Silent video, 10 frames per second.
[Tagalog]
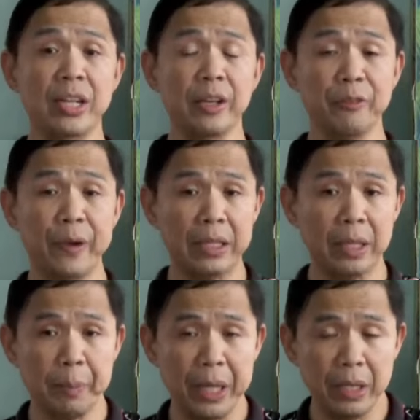chilling
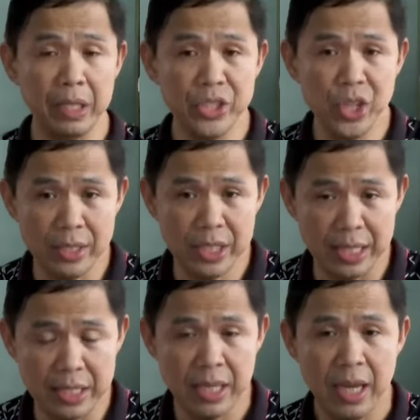effect upon the
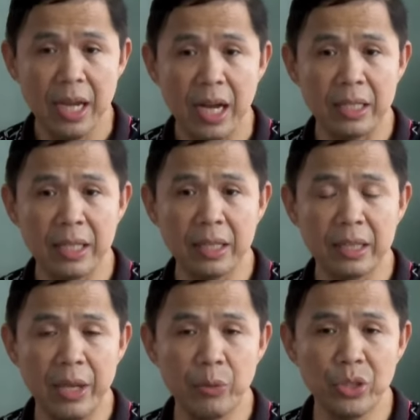judges uh,
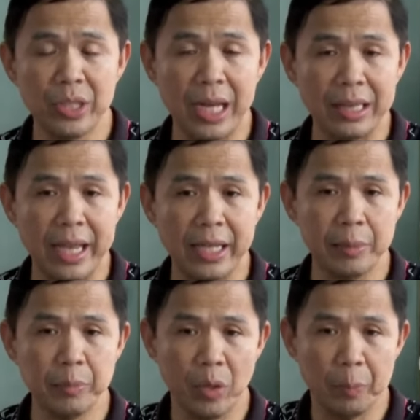that they would not
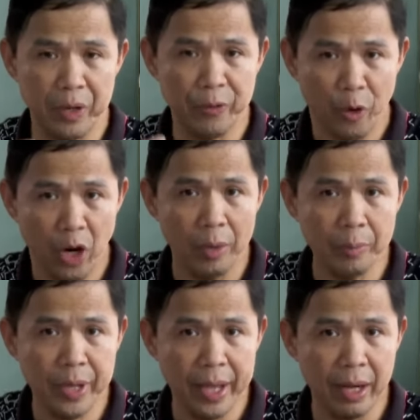anymore
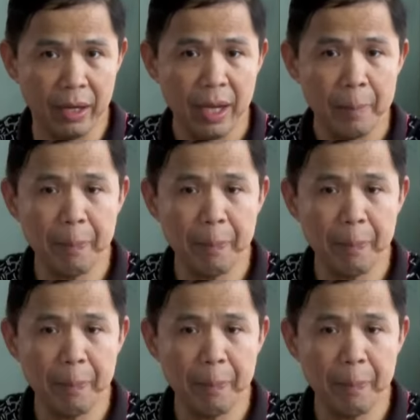perform their